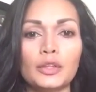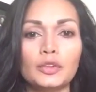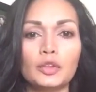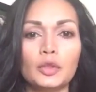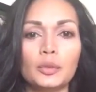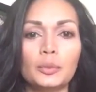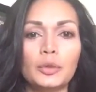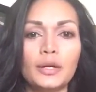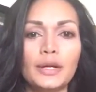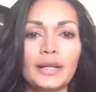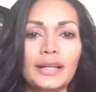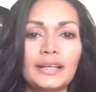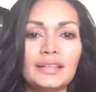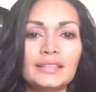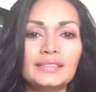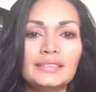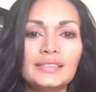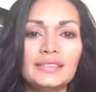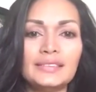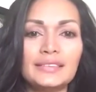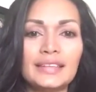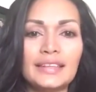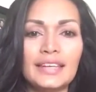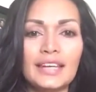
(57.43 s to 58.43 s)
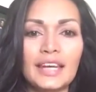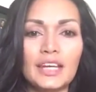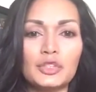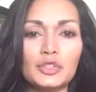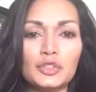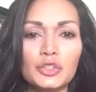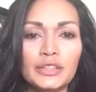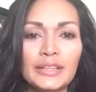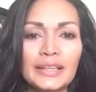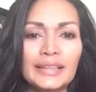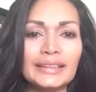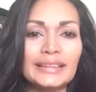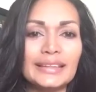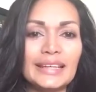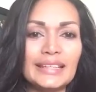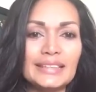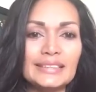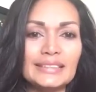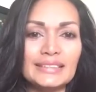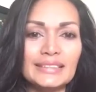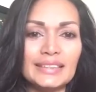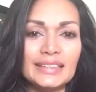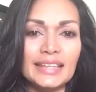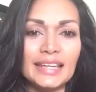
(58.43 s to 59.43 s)
Héctor Morales dice National
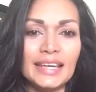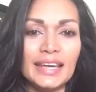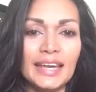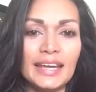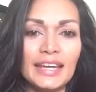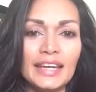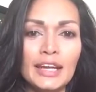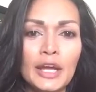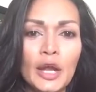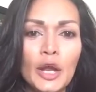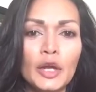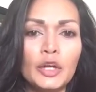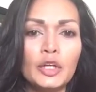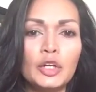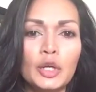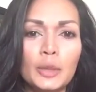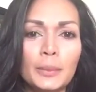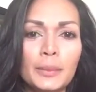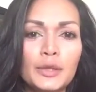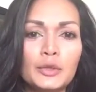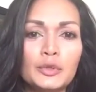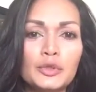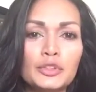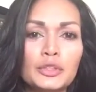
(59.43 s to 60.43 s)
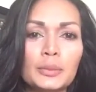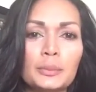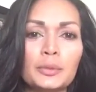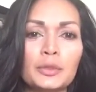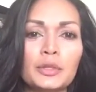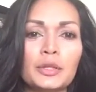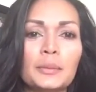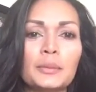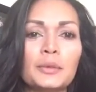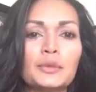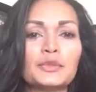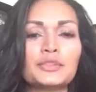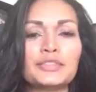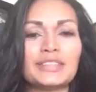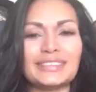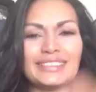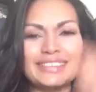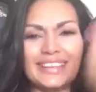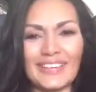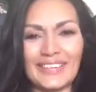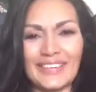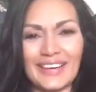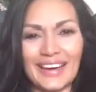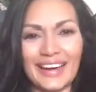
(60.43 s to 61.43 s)
Lazy Day, no me gusta porque me gusta
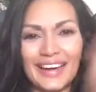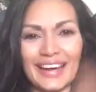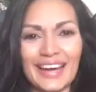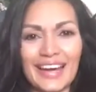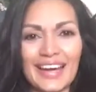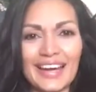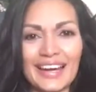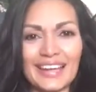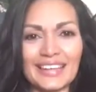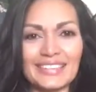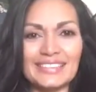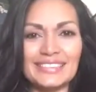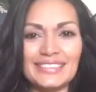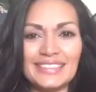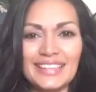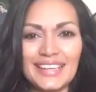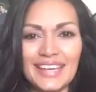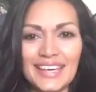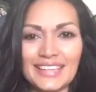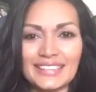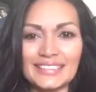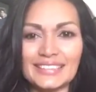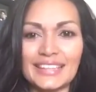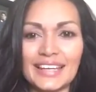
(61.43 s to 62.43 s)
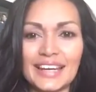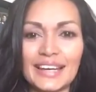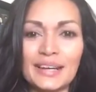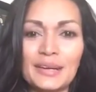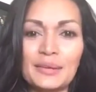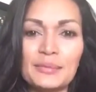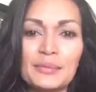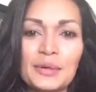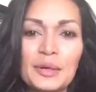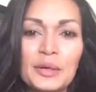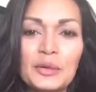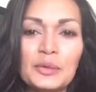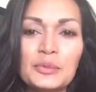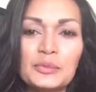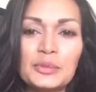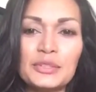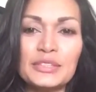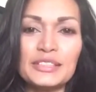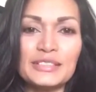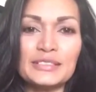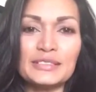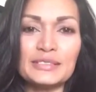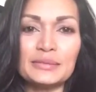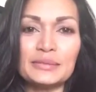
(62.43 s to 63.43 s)
trabajar, así es, caramba, con
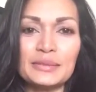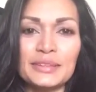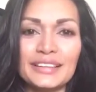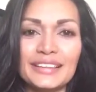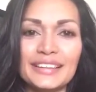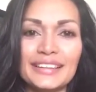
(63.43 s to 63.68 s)
muchísima